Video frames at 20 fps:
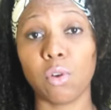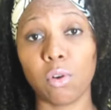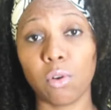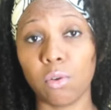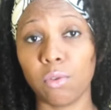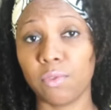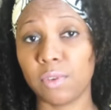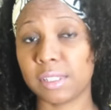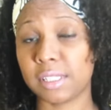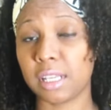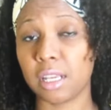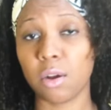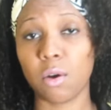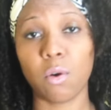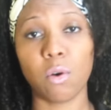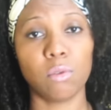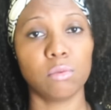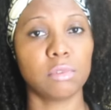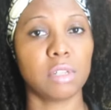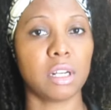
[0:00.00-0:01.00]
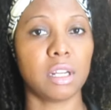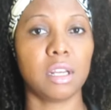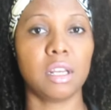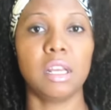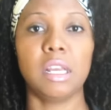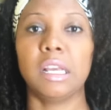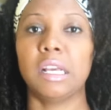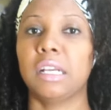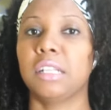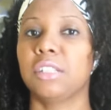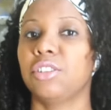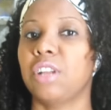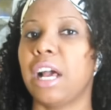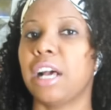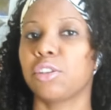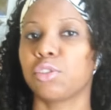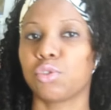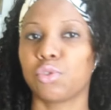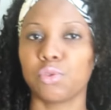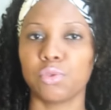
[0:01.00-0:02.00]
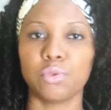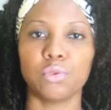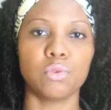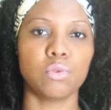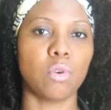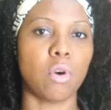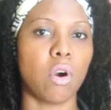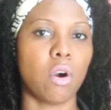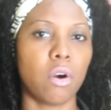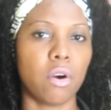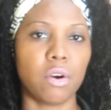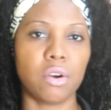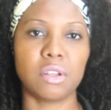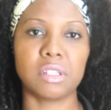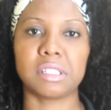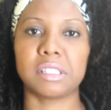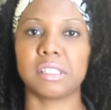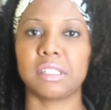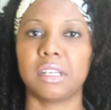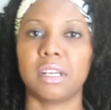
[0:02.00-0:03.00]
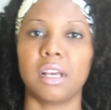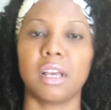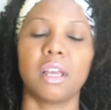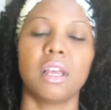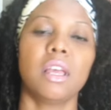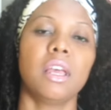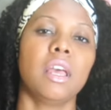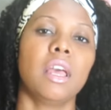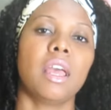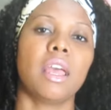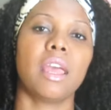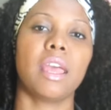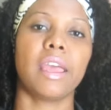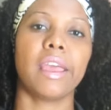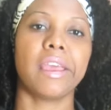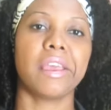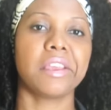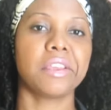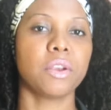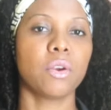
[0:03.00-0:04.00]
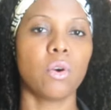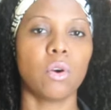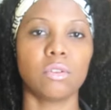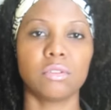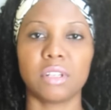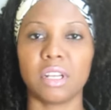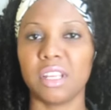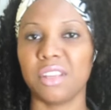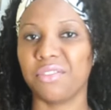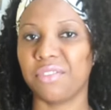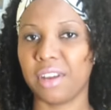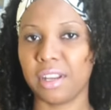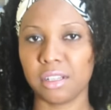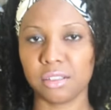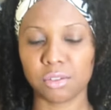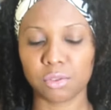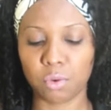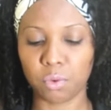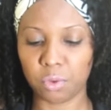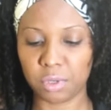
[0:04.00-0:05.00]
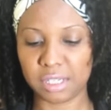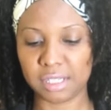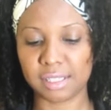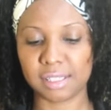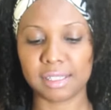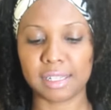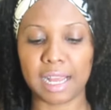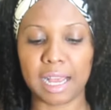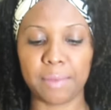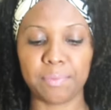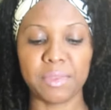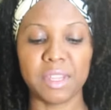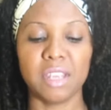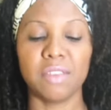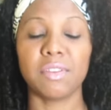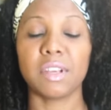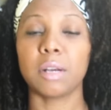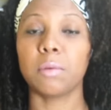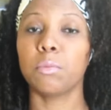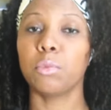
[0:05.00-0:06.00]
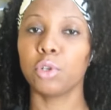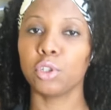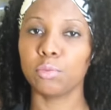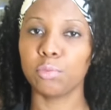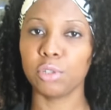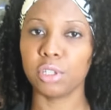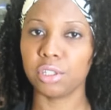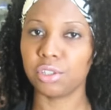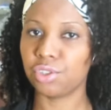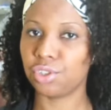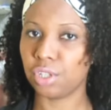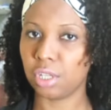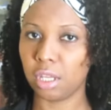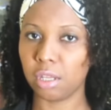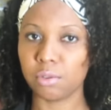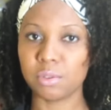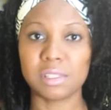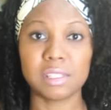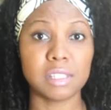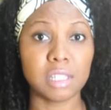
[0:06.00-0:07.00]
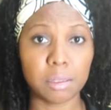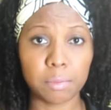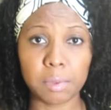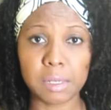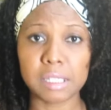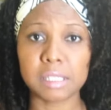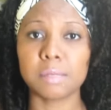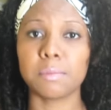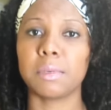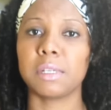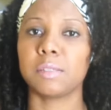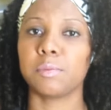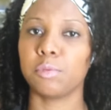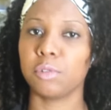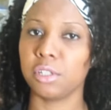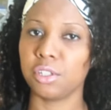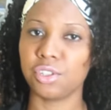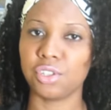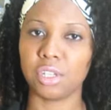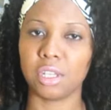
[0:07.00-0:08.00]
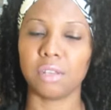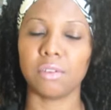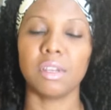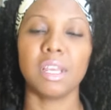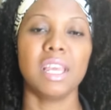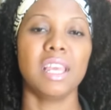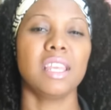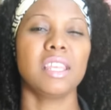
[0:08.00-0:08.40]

coco você encontra azul, rosa, é, encontra em várias cores, tá? Fica muito bonitinho, simples, mas bonitinho.